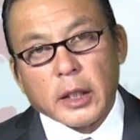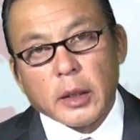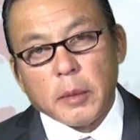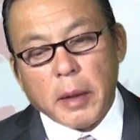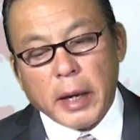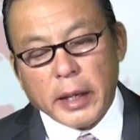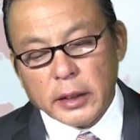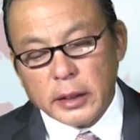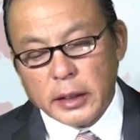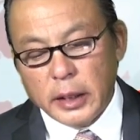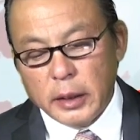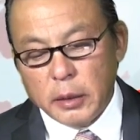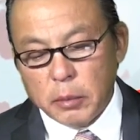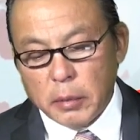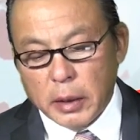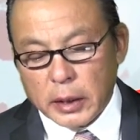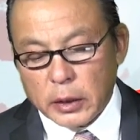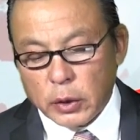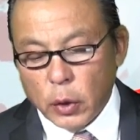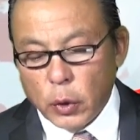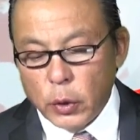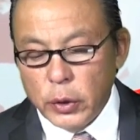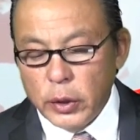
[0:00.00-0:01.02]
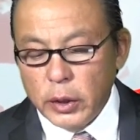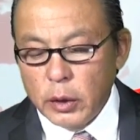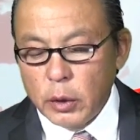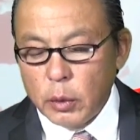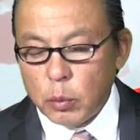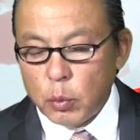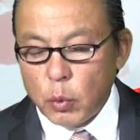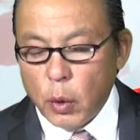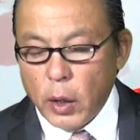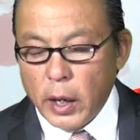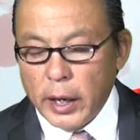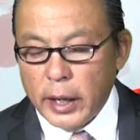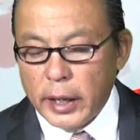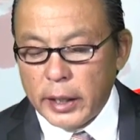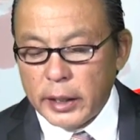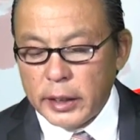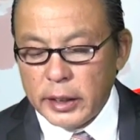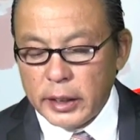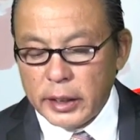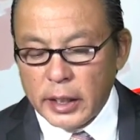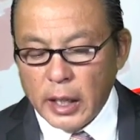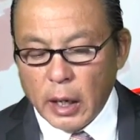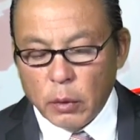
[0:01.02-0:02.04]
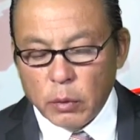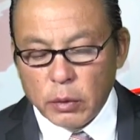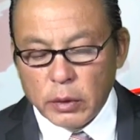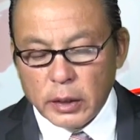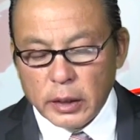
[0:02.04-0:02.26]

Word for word: cái bản tin mà tối hôm qua em đi đọc